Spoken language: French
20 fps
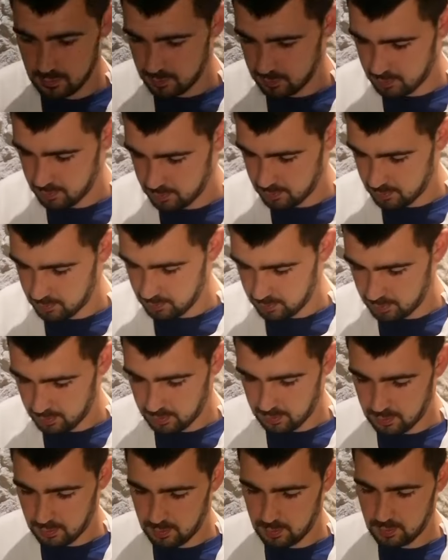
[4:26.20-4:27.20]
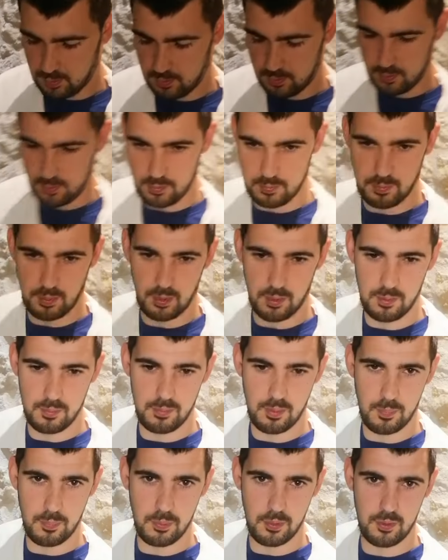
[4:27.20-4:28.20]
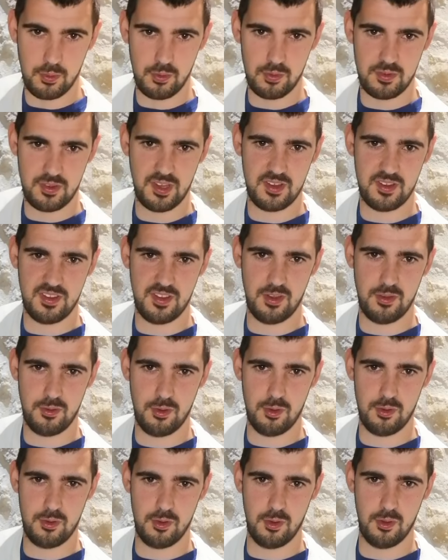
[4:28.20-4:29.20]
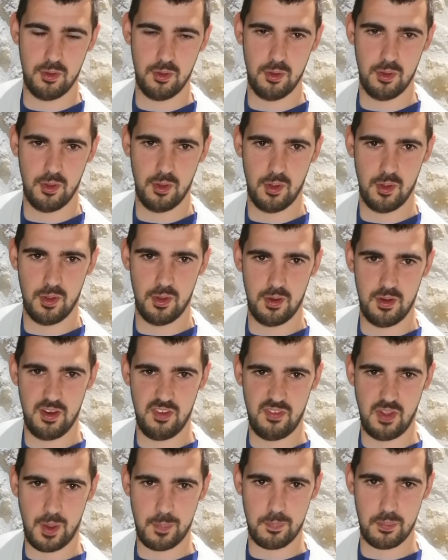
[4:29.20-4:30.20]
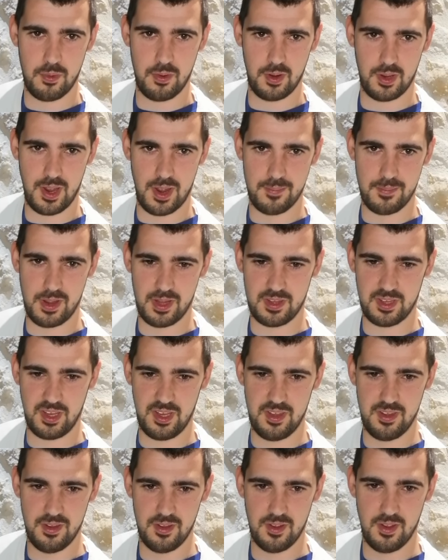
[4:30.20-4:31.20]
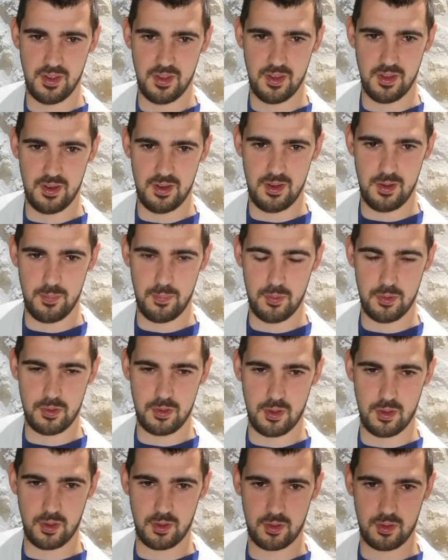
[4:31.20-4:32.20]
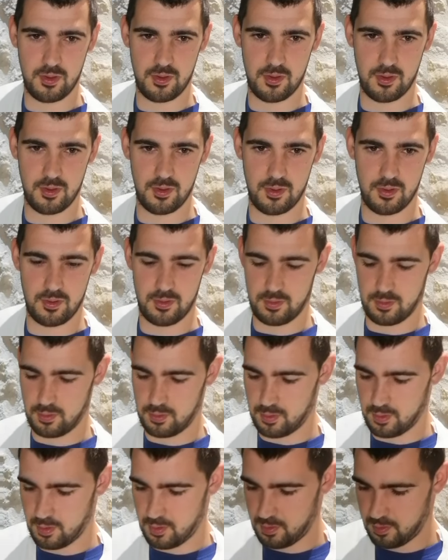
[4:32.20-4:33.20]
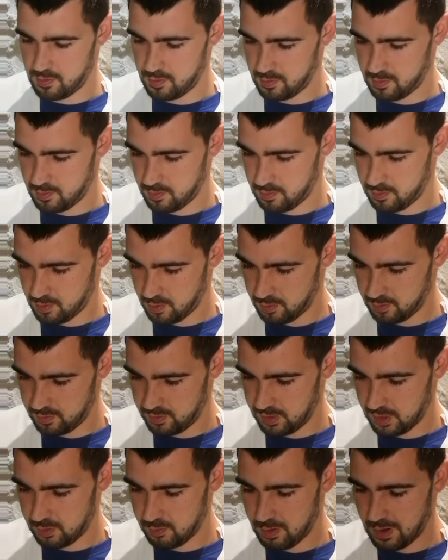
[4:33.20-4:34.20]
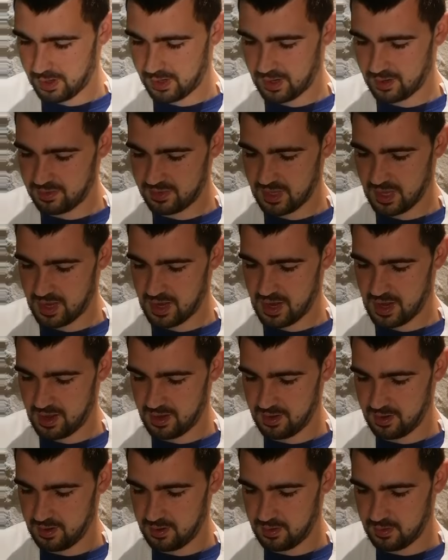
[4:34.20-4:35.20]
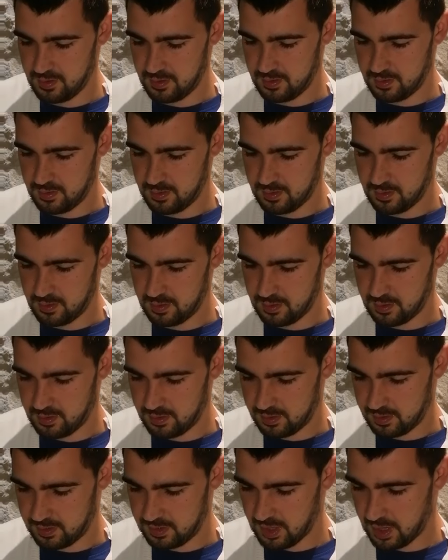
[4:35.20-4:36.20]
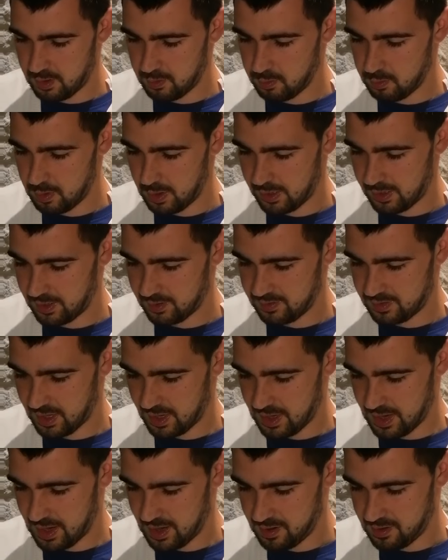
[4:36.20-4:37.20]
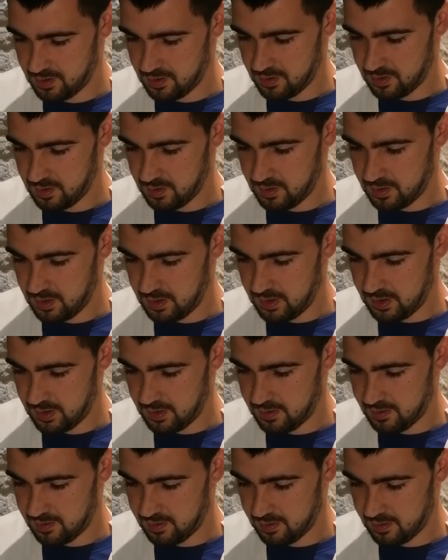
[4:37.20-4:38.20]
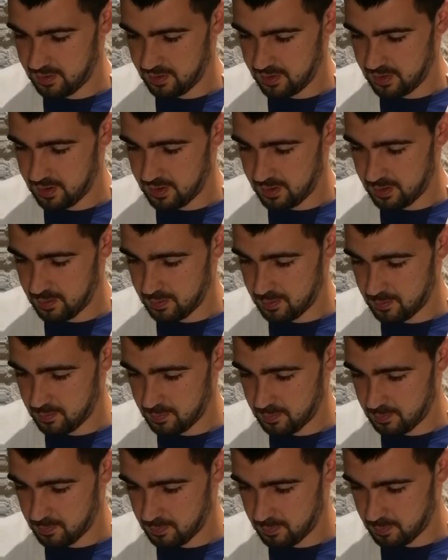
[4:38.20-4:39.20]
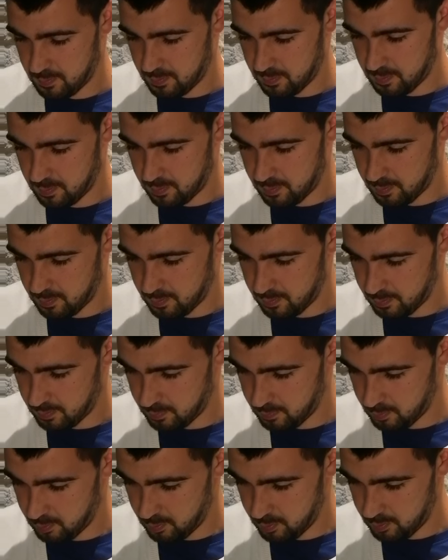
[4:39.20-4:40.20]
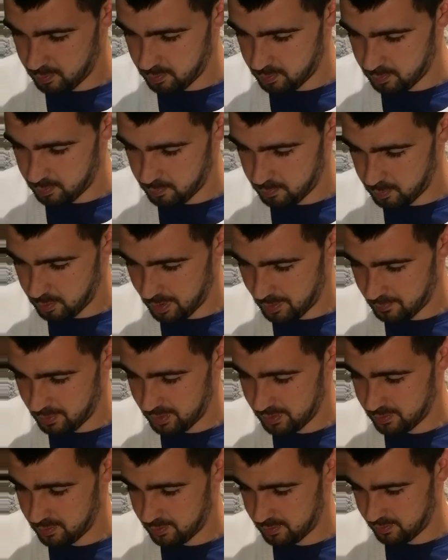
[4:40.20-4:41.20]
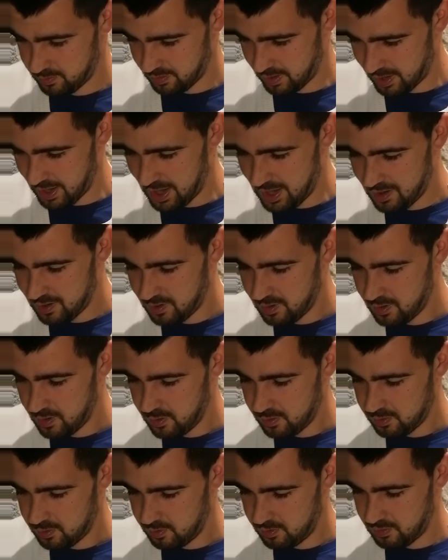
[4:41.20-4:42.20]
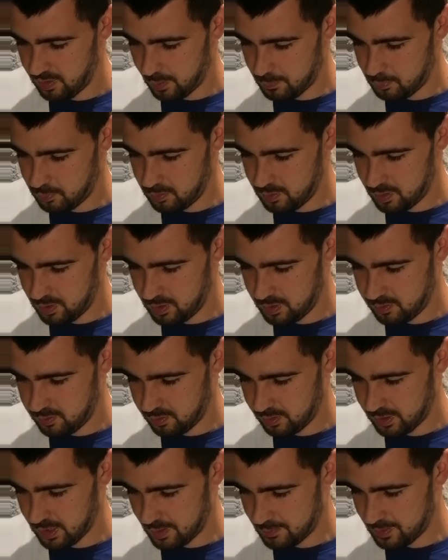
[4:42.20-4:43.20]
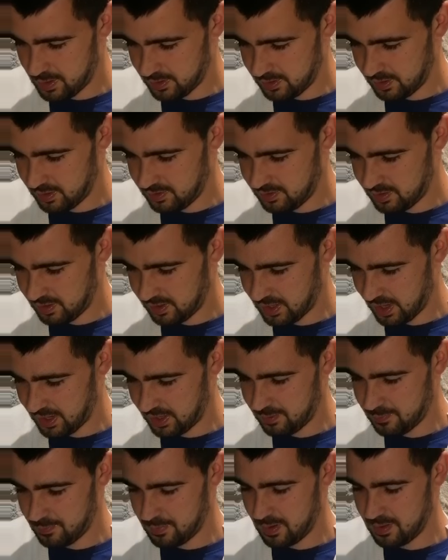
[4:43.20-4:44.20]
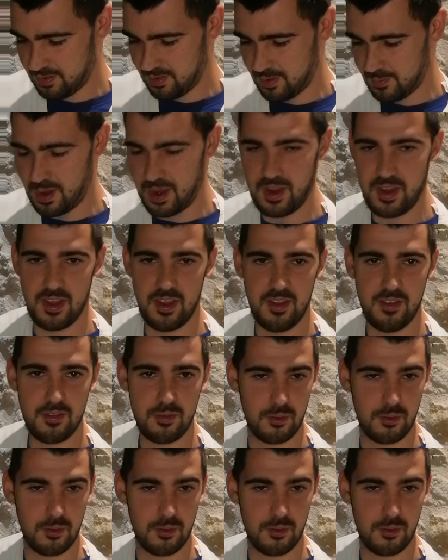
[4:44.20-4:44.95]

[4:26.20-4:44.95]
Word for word: Vas-y. Mon, pronostic, c'est 2-2 Liverpool-Real Madrid. Super. Les buteurs sont, sont Diego Alcantara. Thiago Alcantara. Thiago Alcantara et, euh, Mohamed Salah. Mohamed Salah. Liverpool et du Real Madrid, c'est Karim Benzema et